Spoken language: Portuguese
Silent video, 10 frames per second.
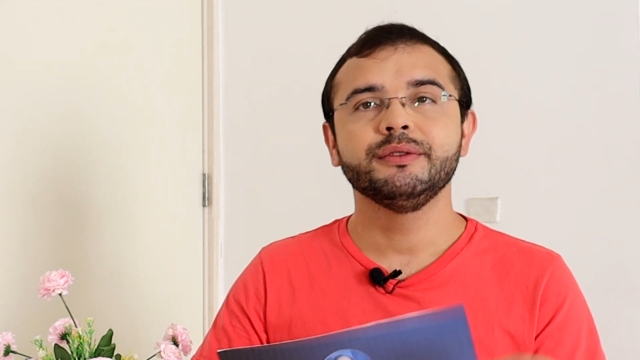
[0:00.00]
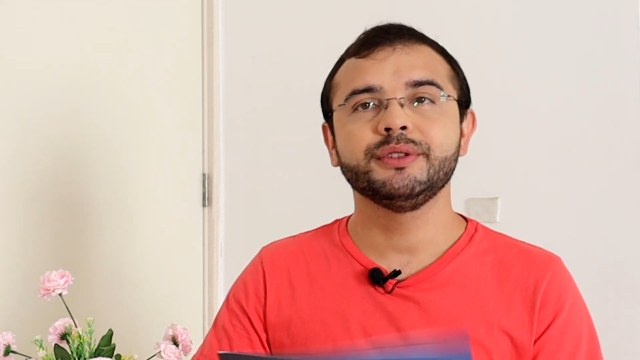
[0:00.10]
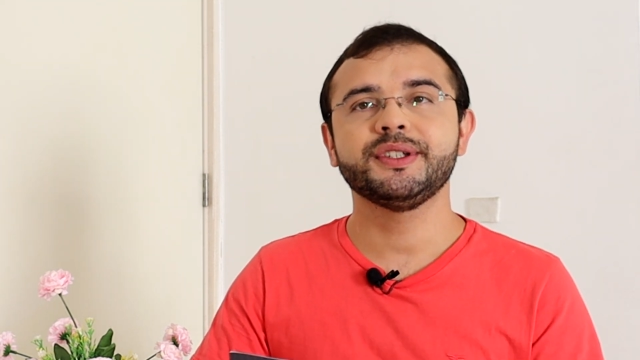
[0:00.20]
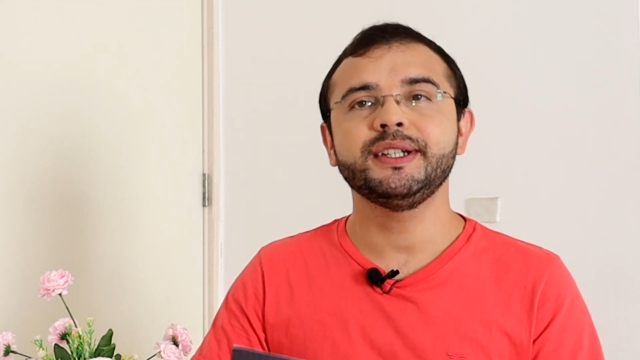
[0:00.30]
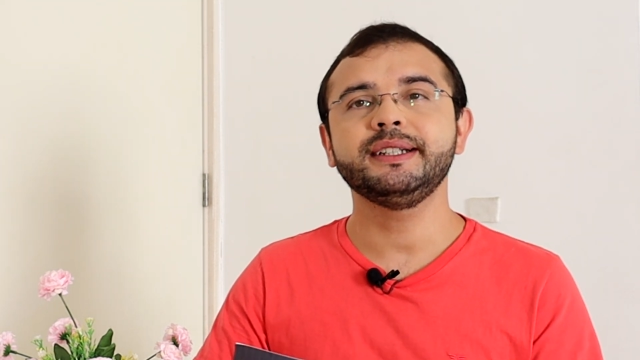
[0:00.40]

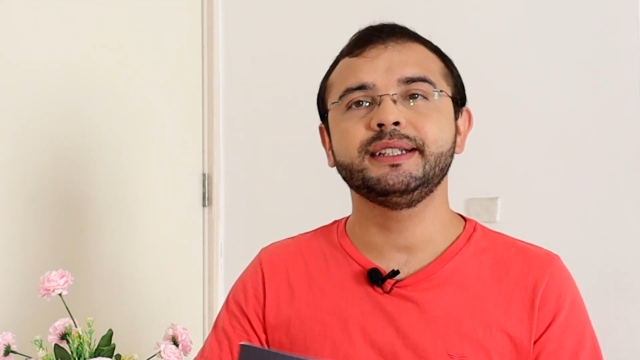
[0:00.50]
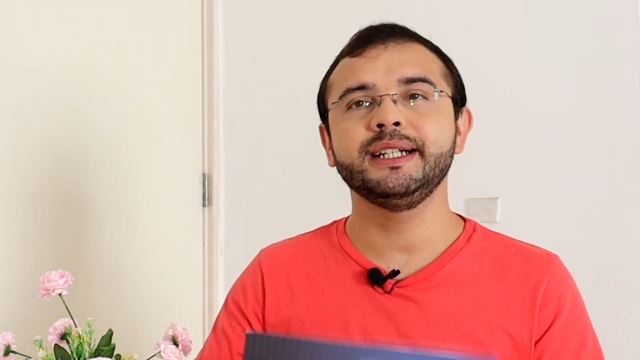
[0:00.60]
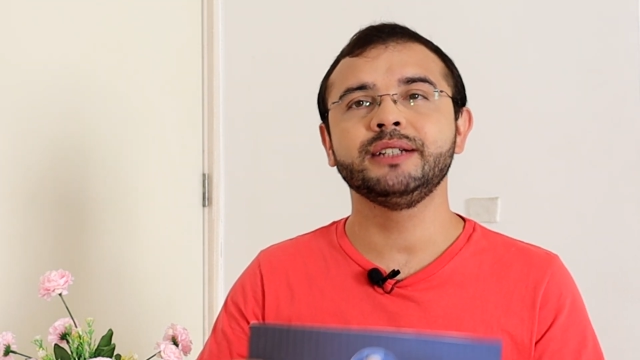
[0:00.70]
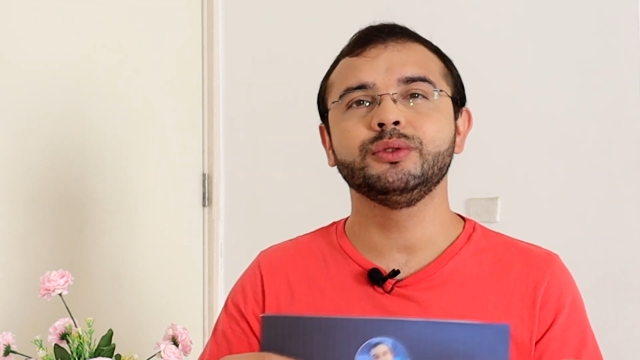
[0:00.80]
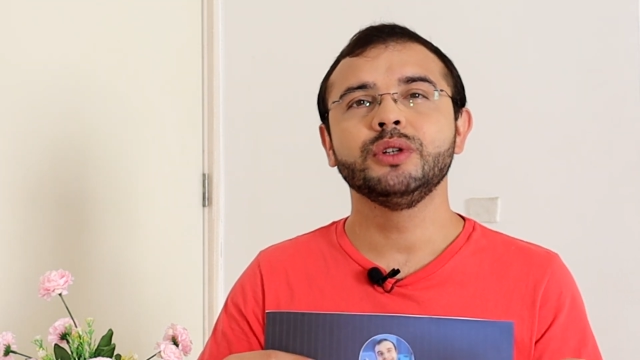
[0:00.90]
Você
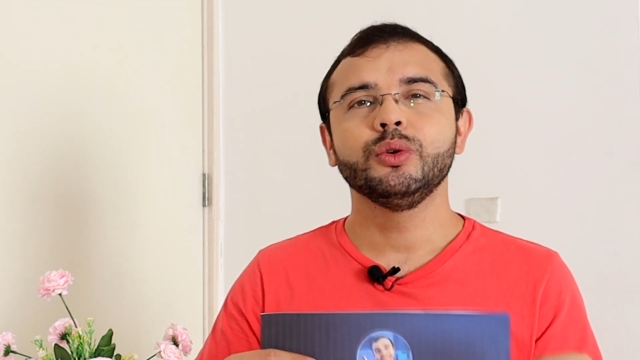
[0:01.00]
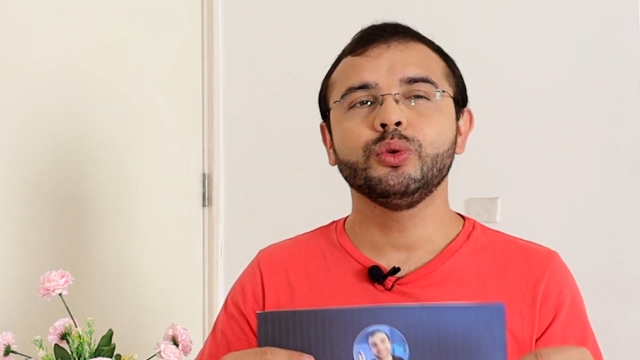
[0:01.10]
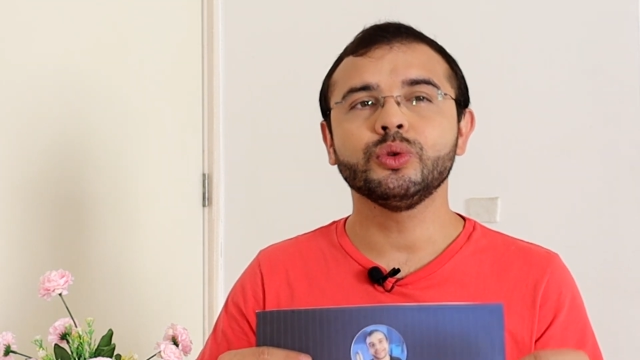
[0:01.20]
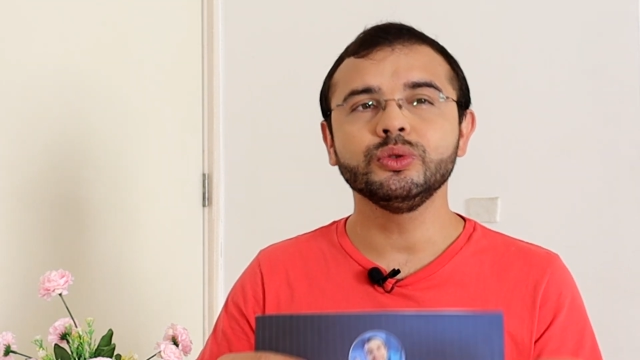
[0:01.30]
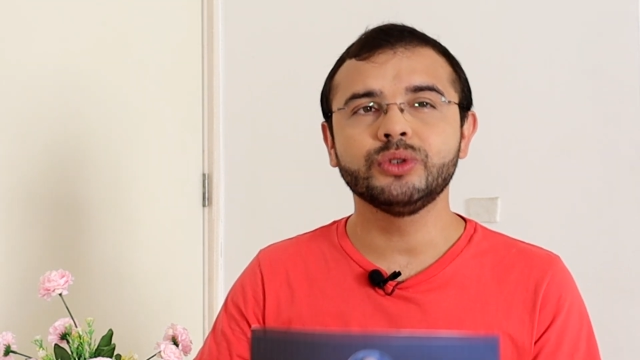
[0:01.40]
tendo
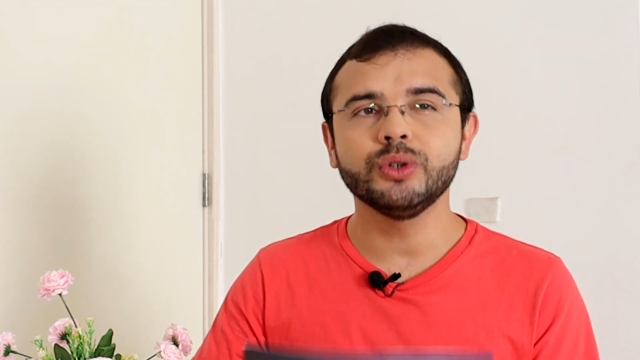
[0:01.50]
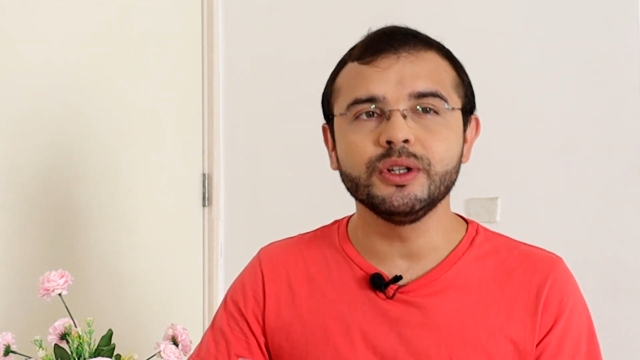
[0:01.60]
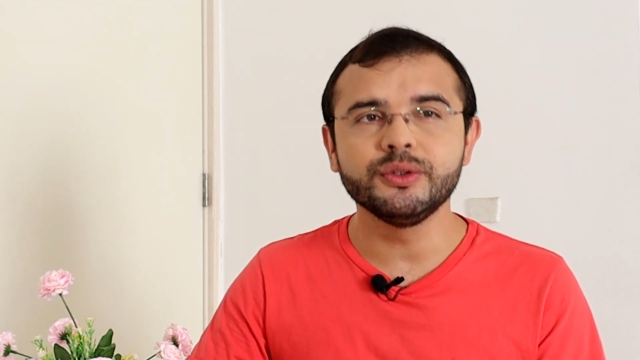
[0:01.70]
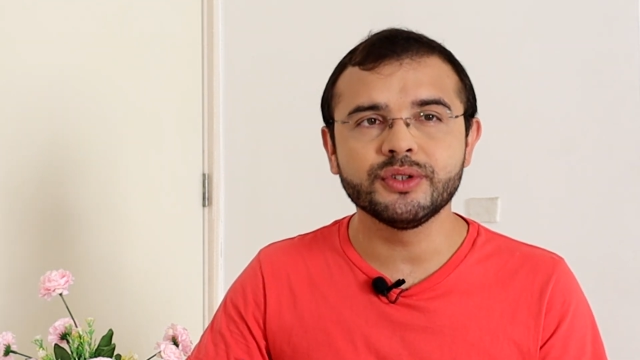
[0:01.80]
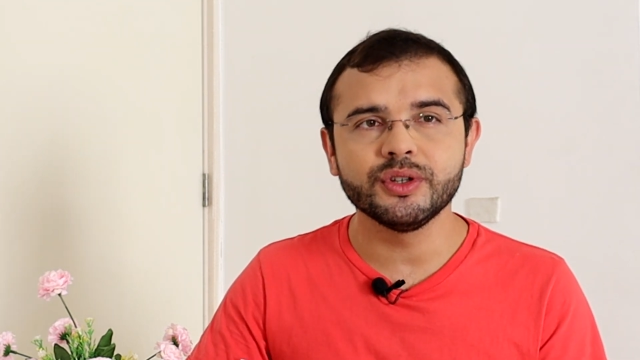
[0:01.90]
o
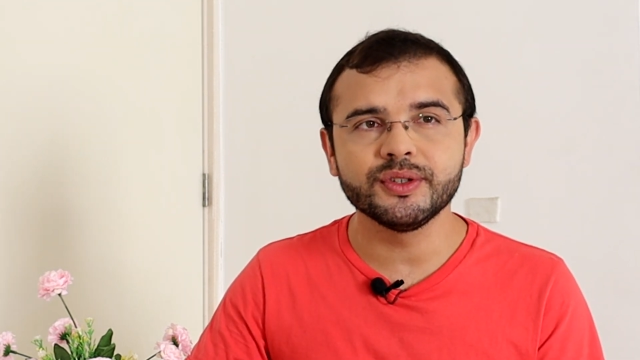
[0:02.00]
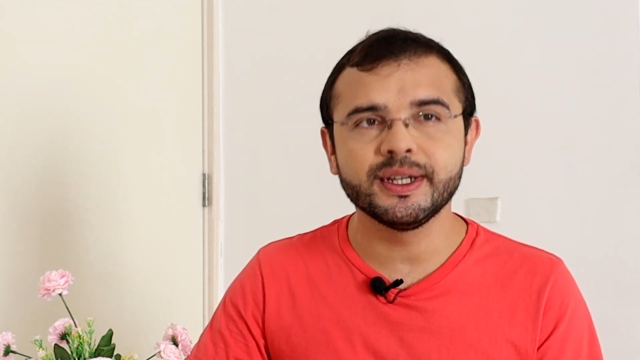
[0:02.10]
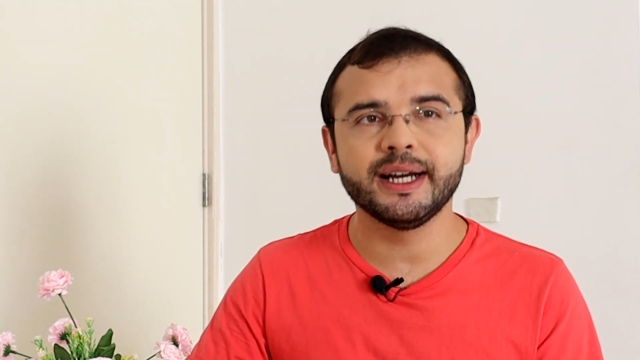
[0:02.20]
controle dos seus